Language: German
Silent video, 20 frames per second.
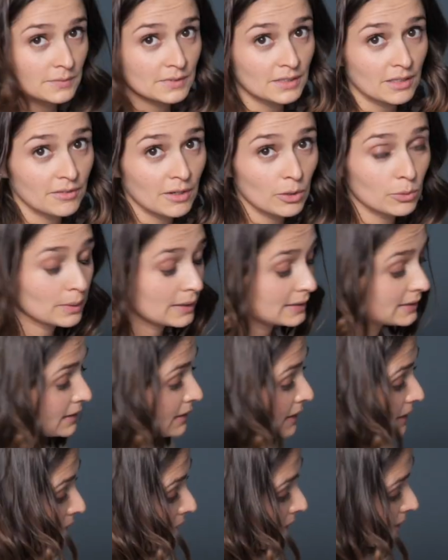Der war übrigens
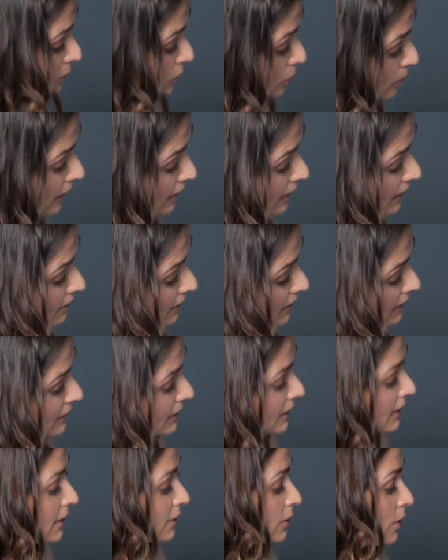nicht nett zu mir, deswegen
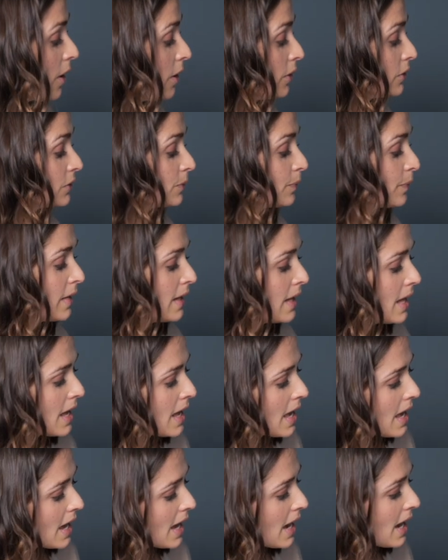sieht er so aus.
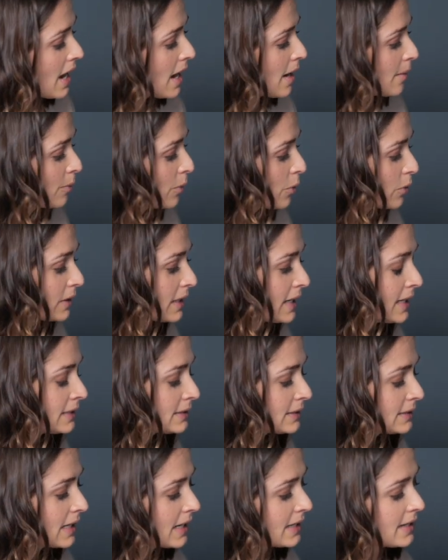Ähm, und
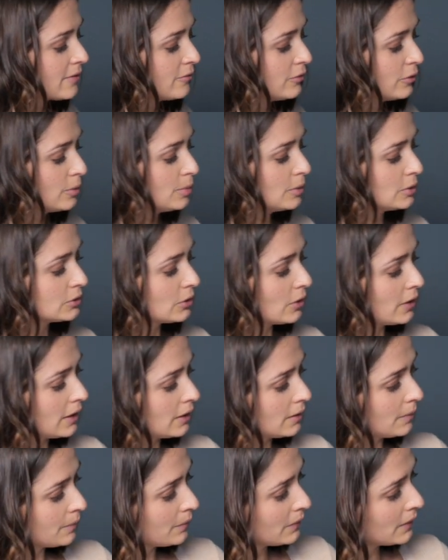hinten an der
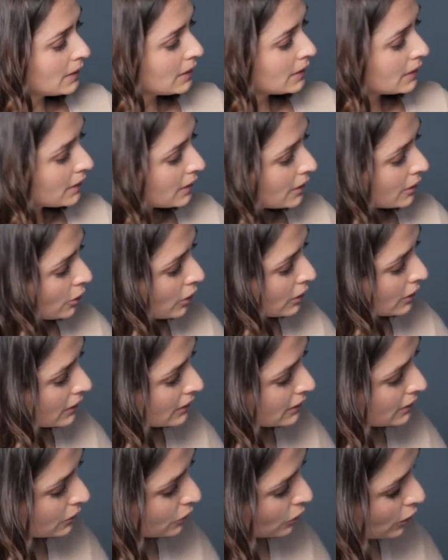Wirbelsäule. Ihr könnt
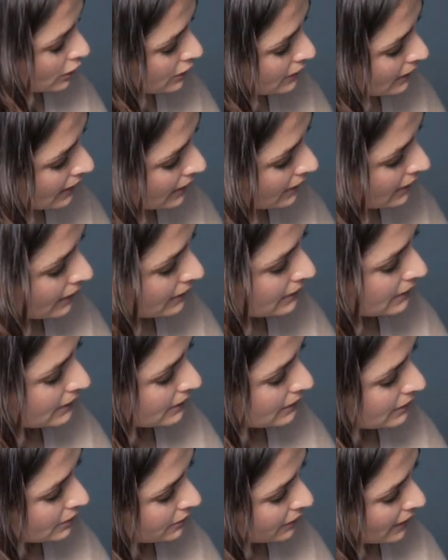euch das vorstellen, dass
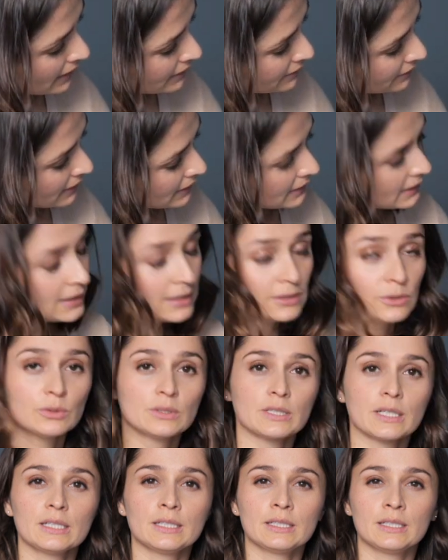das Zwerchfell hier so
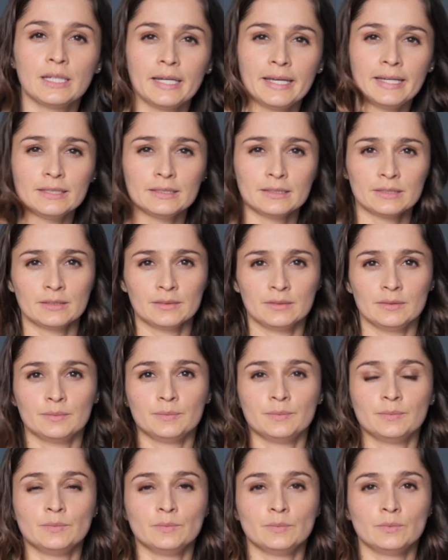drinnen liegt.
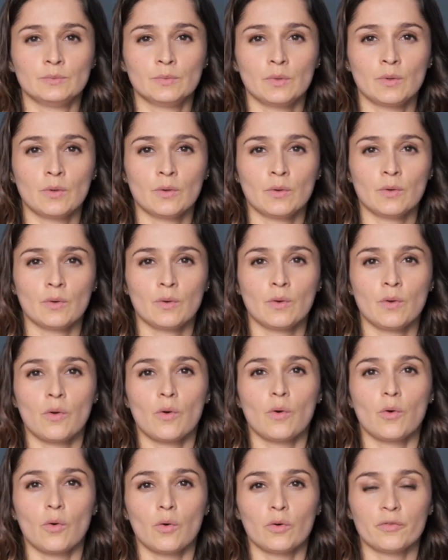
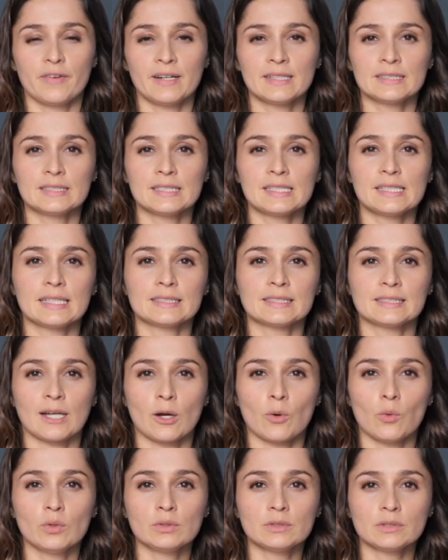Und wenn es sich jetzt
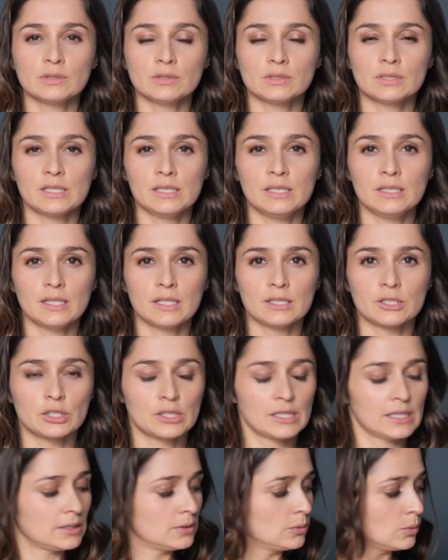nach unten zieht,
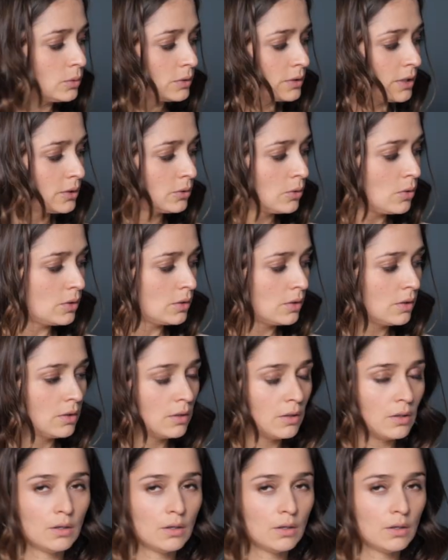entsteht ein Unterdruck